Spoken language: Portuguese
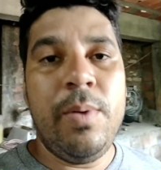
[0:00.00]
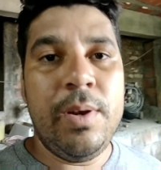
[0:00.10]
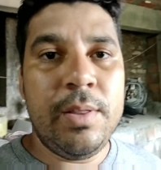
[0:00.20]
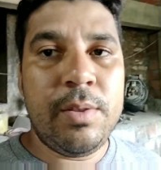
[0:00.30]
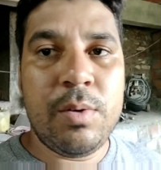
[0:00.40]
O
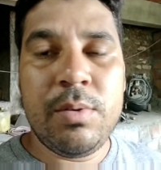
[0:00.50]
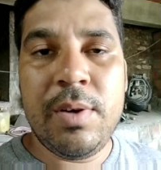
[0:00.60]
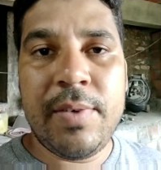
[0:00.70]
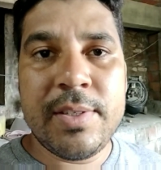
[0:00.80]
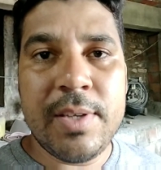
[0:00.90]
eletrodo
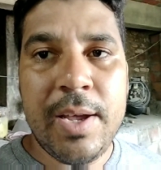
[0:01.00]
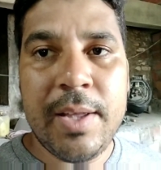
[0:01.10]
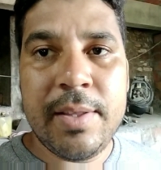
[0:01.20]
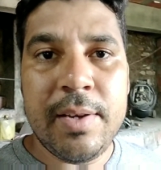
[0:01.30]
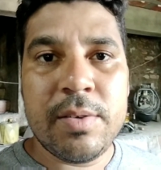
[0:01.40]
ele vai se
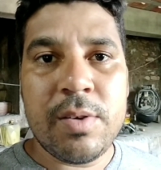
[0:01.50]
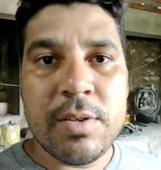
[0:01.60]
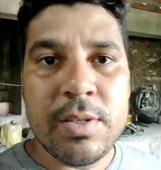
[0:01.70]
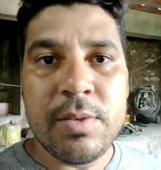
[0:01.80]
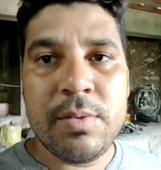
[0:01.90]
derretendo
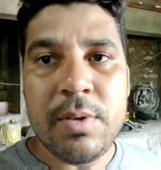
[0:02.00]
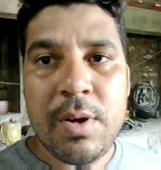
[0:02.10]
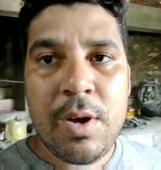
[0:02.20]
sozinho,